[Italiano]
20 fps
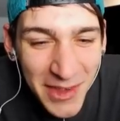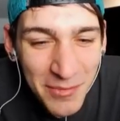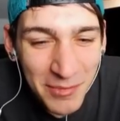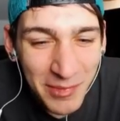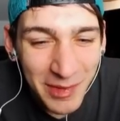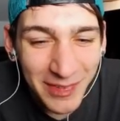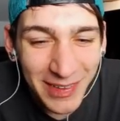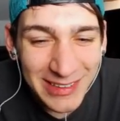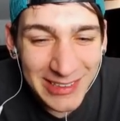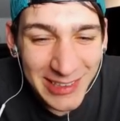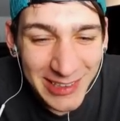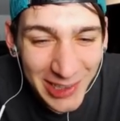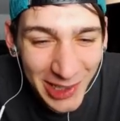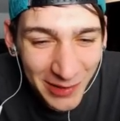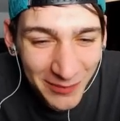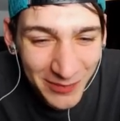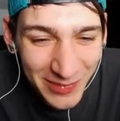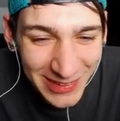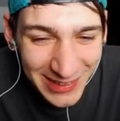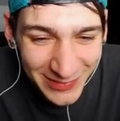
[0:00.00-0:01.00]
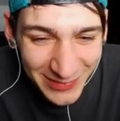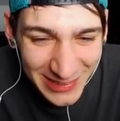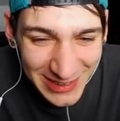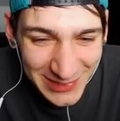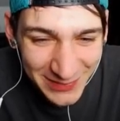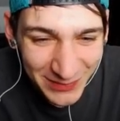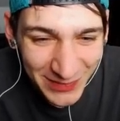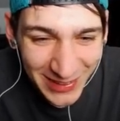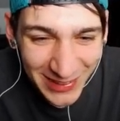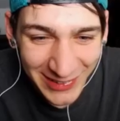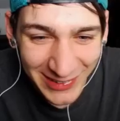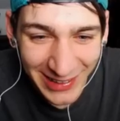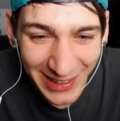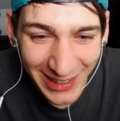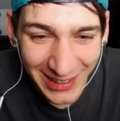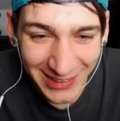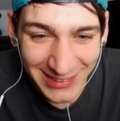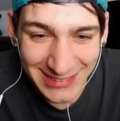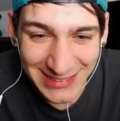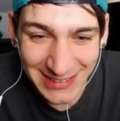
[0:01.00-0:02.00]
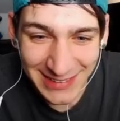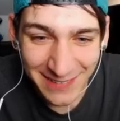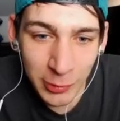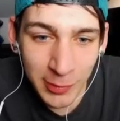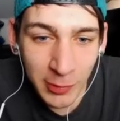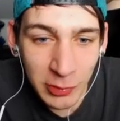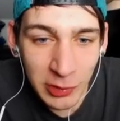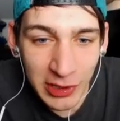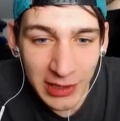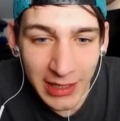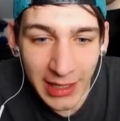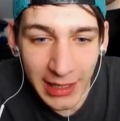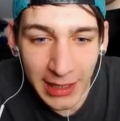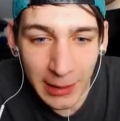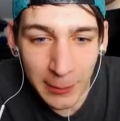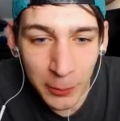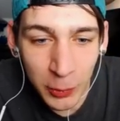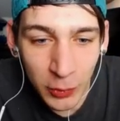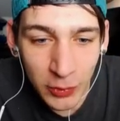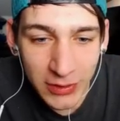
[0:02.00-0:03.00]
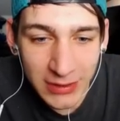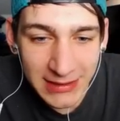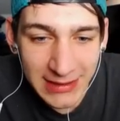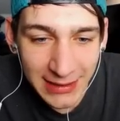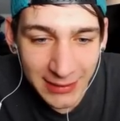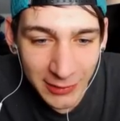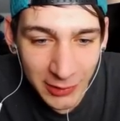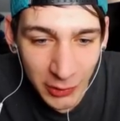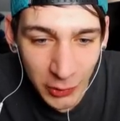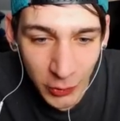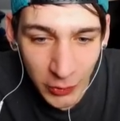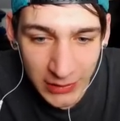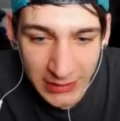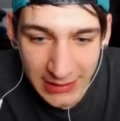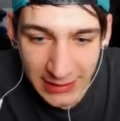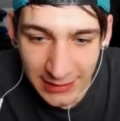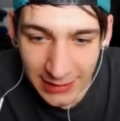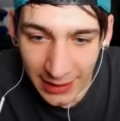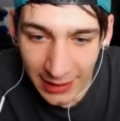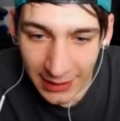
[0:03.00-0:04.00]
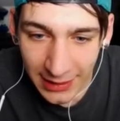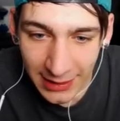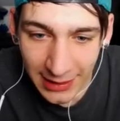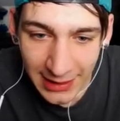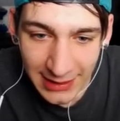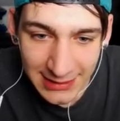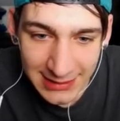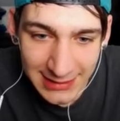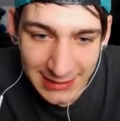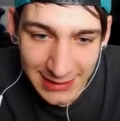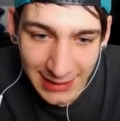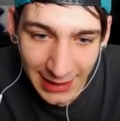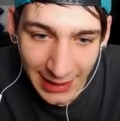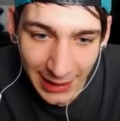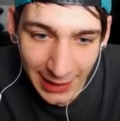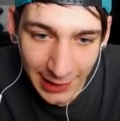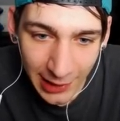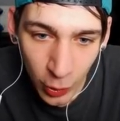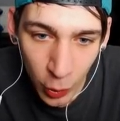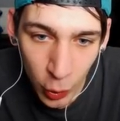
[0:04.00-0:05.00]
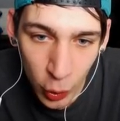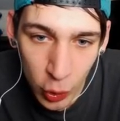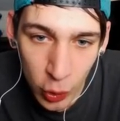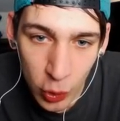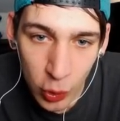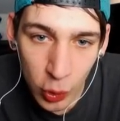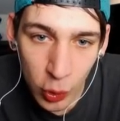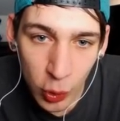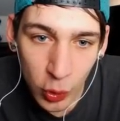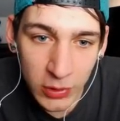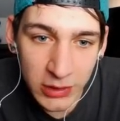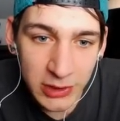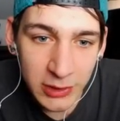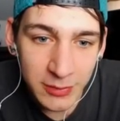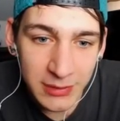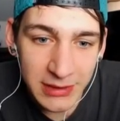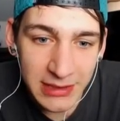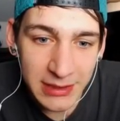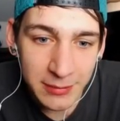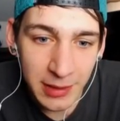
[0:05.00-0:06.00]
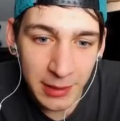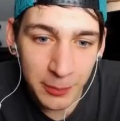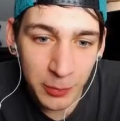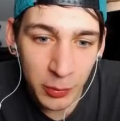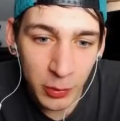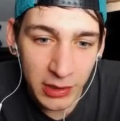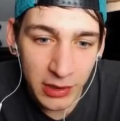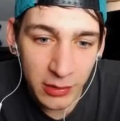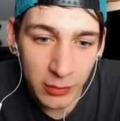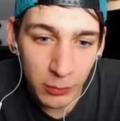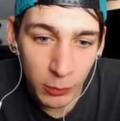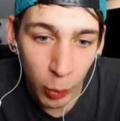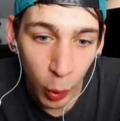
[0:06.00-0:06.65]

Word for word: Mi piace troppo tipo spicconare così. Dobbiamo cercare il punto esatto in cui si andrà a incastrare. Uh, questo mi sembra più che...